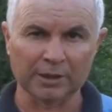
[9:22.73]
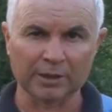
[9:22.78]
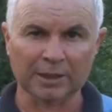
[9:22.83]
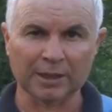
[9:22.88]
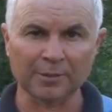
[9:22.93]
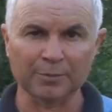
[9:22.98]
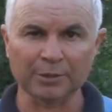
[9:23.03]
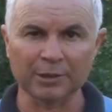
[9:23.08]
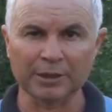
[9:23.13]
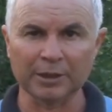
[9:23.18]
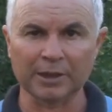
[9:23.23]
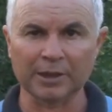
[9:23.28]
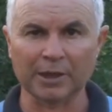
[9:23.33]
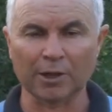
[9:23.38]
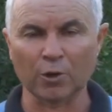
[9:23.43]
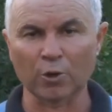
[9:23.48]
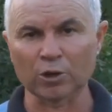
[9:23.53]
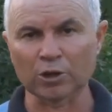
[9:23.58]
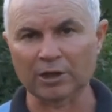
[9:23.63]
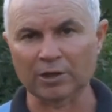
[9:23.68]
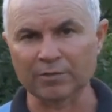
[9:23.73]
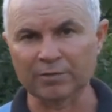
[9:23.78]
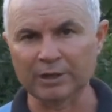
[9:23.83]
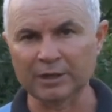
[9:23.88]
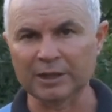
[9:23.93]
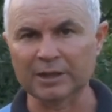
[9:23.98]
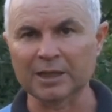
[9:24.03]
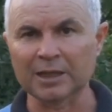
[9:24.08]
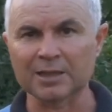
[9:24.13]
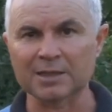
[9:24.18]
там где короткая
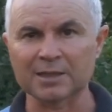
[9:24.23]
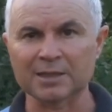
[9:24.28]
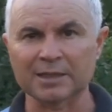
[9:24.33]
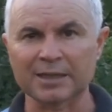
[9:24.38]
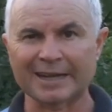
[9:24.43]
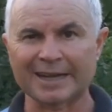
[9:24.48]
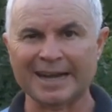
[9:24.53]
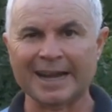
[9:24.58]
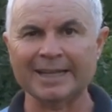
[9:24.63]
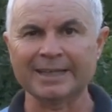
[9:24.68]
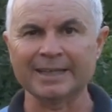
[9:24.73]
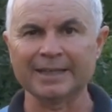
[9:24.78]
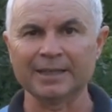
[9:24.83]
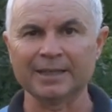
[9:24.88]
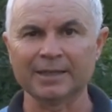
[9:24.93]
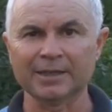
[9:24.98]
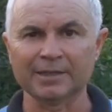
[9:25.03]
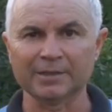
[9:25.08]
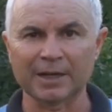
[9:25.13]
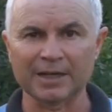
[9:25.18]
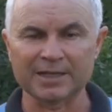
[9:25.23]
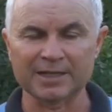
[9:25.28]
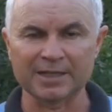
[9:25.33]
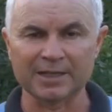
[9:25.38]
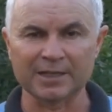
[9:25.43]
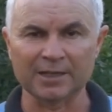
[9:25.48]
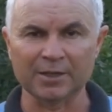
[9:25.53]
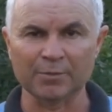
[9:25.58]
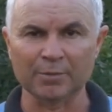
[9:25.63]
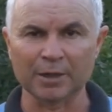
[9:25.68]
вегетация, ранние
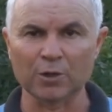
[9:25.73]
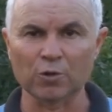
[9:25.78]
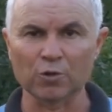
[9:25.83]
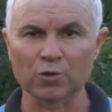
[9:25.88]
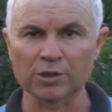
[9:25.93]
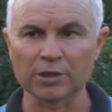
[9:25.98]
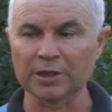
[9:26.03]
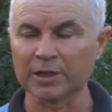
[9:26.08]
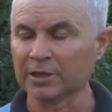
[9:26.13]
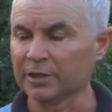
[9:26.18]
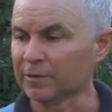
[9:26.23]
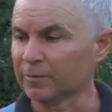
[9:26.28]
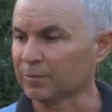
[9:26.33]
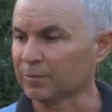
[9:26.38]
осенние морозы,